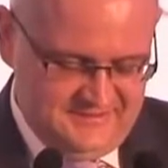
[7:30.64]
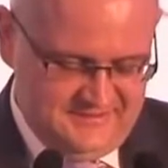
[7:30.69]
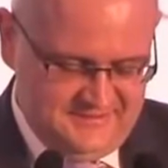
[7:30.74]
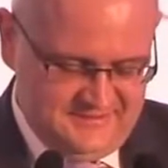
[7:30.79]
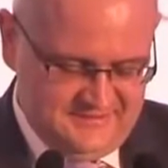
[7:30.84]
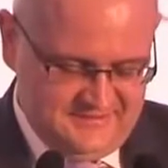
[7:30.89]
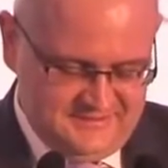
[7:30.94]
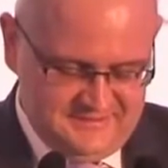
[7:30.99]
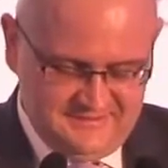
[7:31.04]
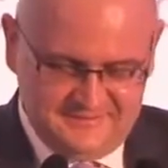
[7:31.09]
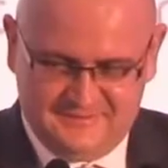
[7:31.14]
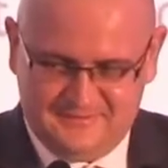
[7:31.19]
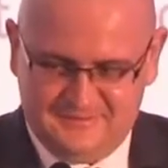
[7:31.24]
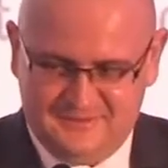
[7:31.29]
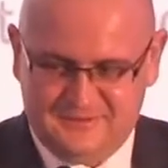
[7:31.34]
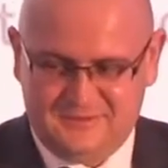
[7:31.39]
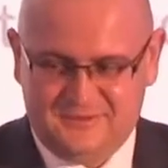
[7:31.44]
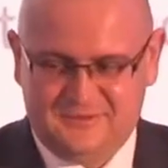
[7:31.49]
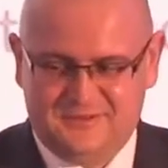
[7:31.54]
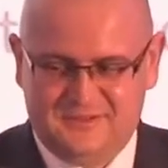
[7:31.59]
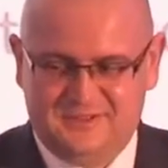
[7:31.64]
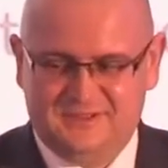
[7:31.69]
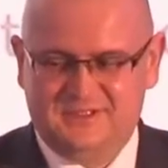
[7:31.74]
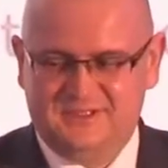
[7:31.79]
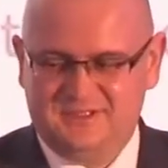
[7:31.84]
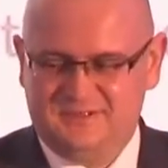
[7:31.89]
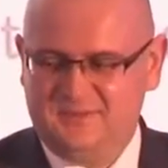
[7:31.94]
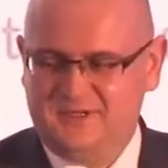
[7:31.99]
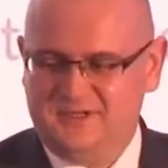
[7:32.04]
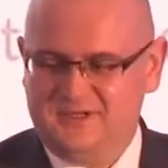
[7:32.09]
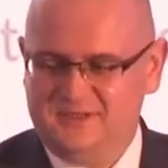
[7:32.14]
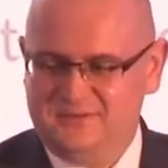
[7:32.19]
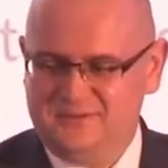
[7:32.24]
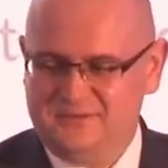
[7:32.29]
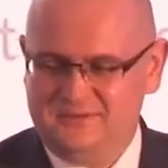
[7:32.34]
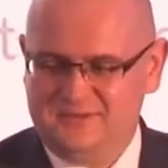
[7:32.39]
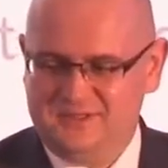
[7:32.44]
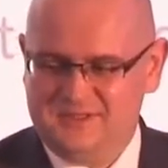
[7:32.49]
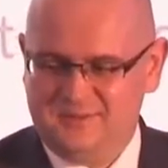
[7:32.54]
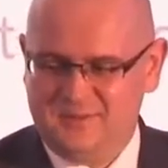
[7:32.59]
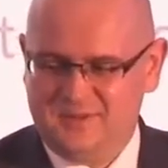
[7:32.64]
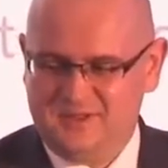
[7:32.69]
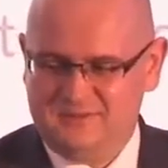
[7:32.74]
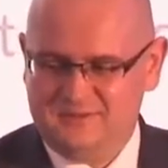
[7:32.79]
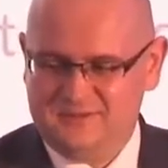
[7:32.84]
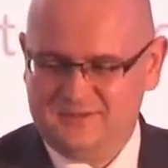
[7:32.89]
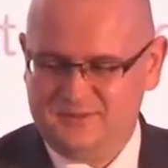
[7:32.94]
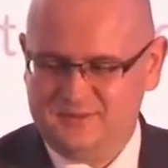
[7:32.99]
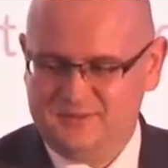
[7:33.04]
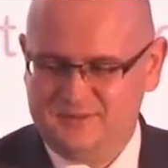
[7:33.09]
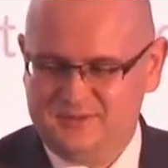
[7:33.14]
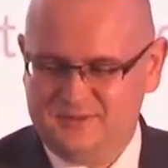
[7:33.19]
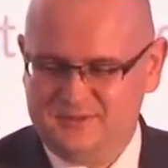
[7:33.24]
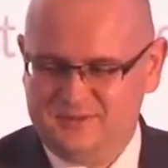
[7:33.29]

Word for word: E, no to to jest niezmiernie trudna sprawa, żeby,